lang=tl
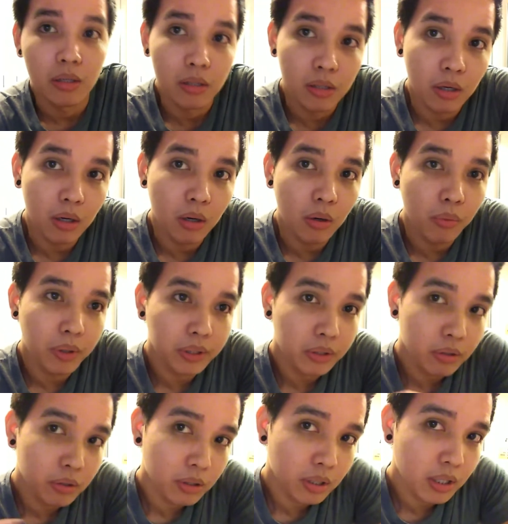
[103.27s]
So, what
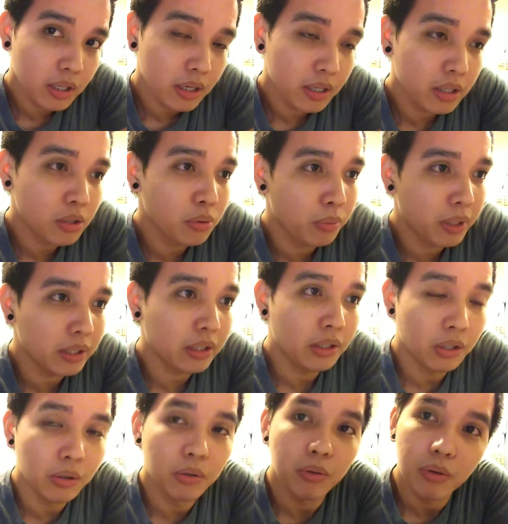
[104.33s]
you see is what
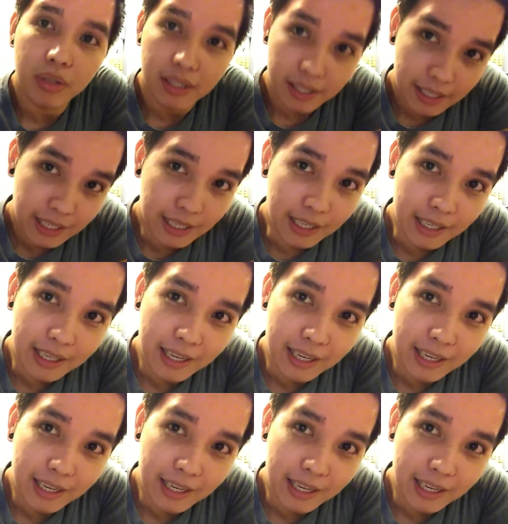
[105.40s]
you see.